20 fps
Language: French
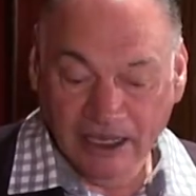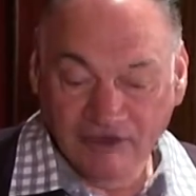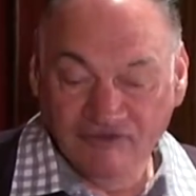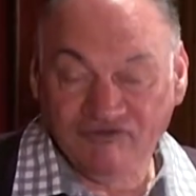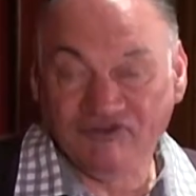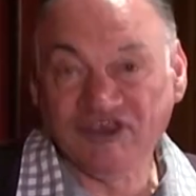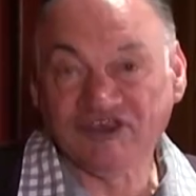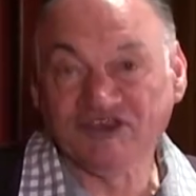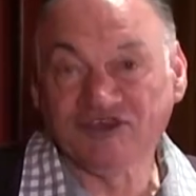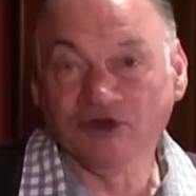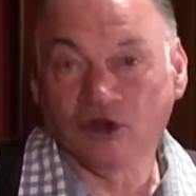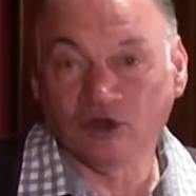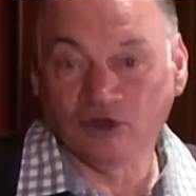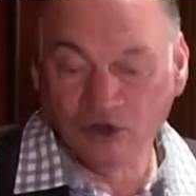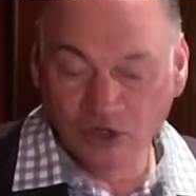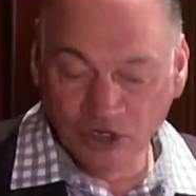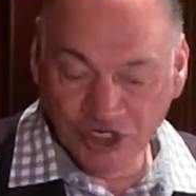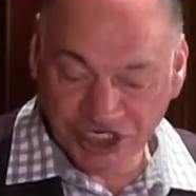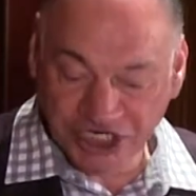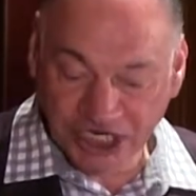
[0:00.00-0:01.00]
Fils
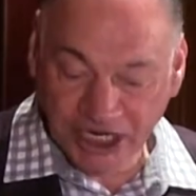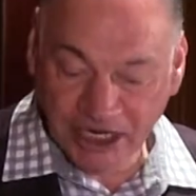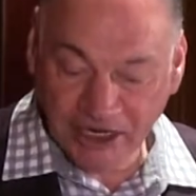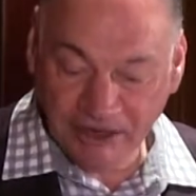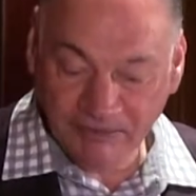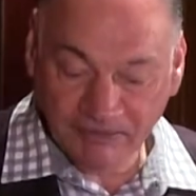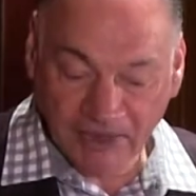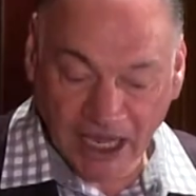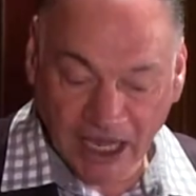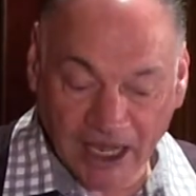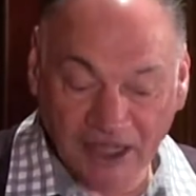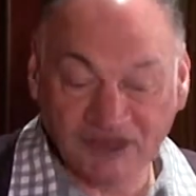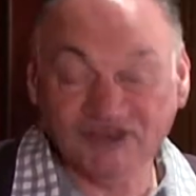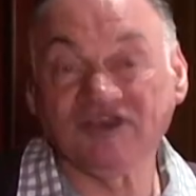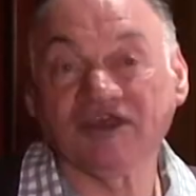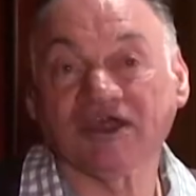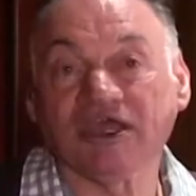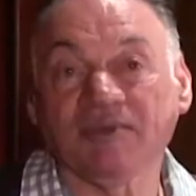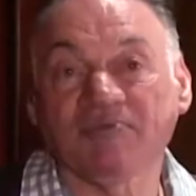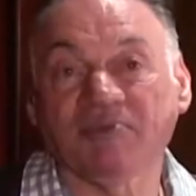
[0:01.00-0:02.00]
d'horloger,
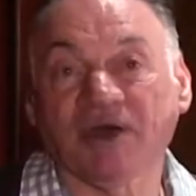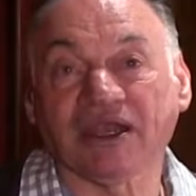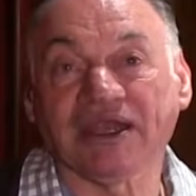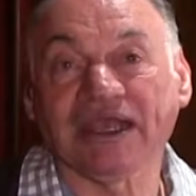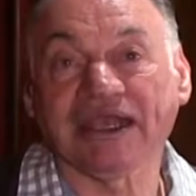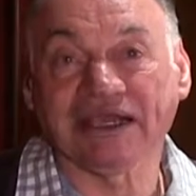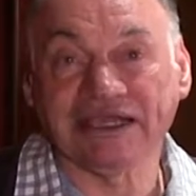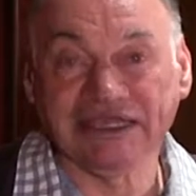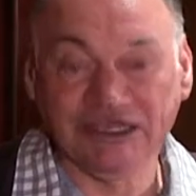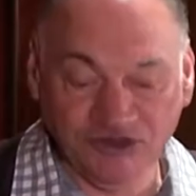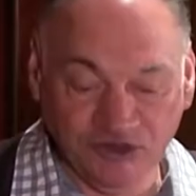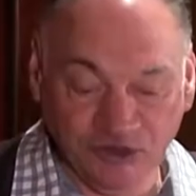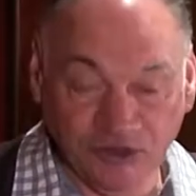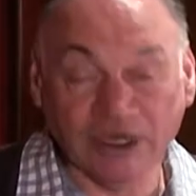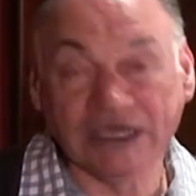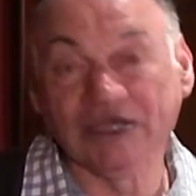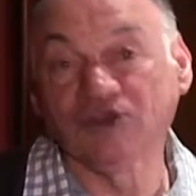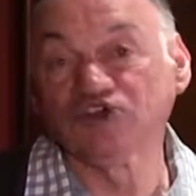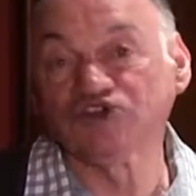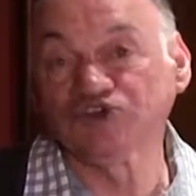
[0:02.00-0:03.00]
attiré par
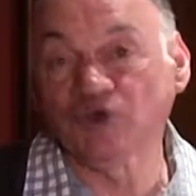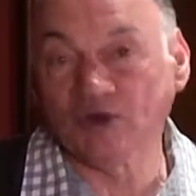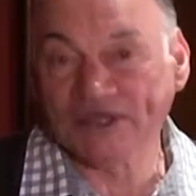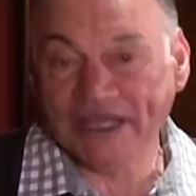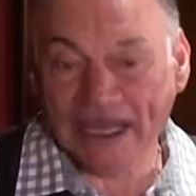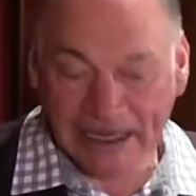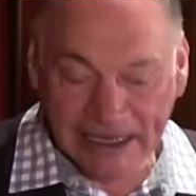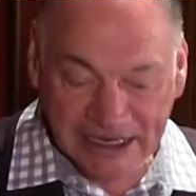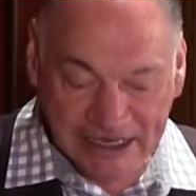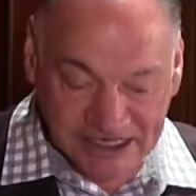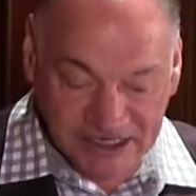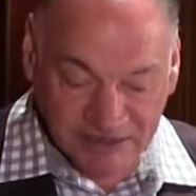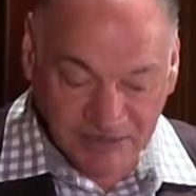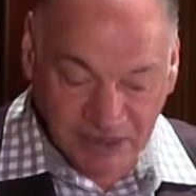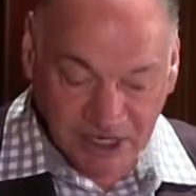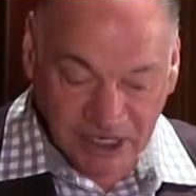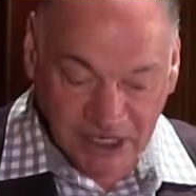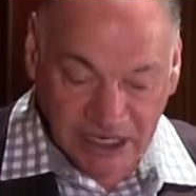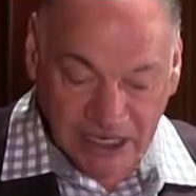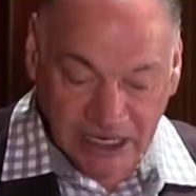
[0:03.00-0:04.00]
l'écriture et le
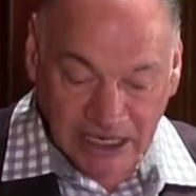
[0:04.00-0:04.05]
journalisme,